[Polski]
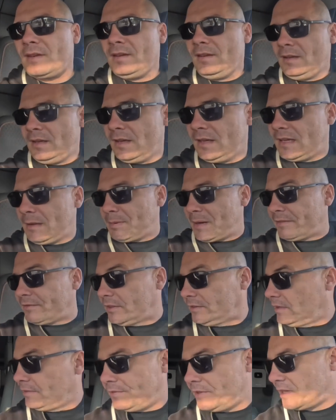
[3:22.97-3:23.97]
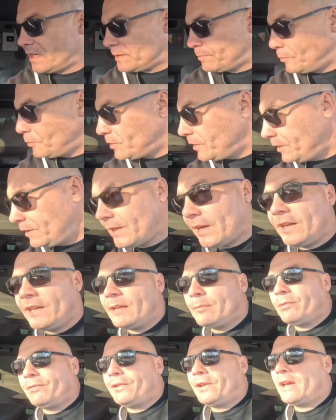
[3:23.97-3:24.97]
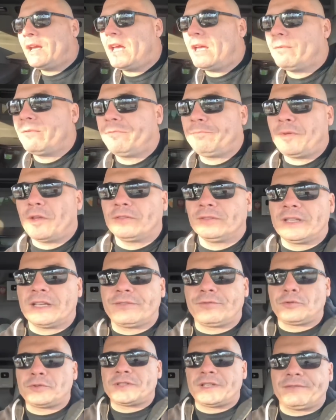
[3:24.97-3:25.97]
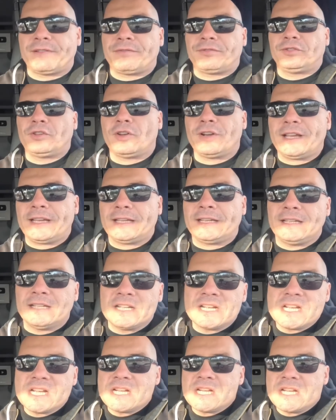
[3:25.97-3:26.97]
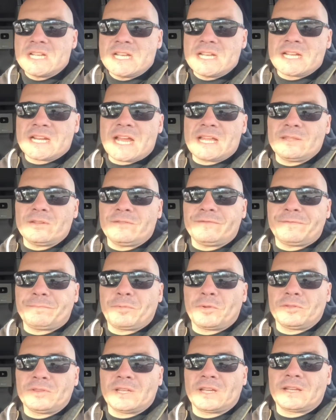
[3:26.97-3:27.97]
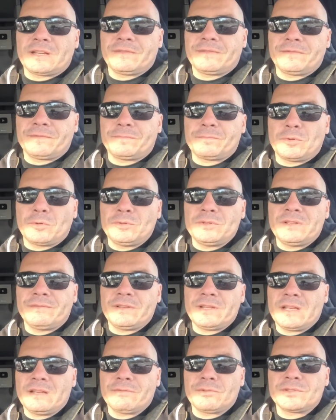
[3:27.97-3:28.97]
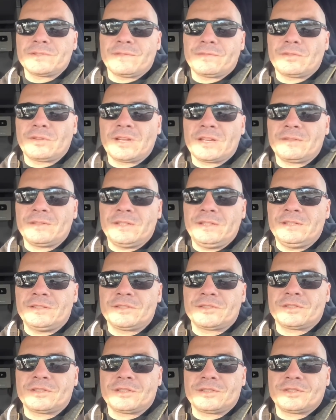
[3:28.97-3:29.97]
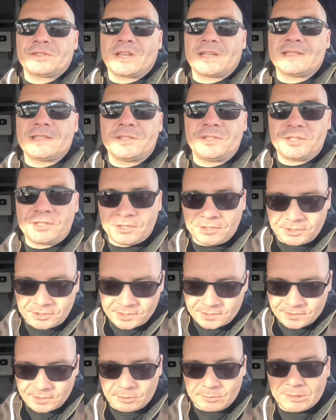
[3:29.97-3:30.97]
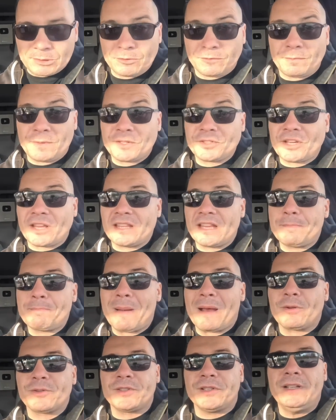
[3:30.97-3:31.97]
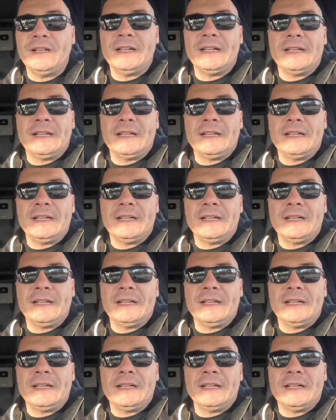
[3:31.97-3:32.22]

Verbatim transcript: E, naprawdę, ten wyjazd pójdzie idealnie, bo wyjechałem w piątek, wrócę we wtorek rano, w piątek w południe wyjechałem, wrócę w wtorek i trzasnę 10 tysięcy kilometrów bez żadnej pauzy.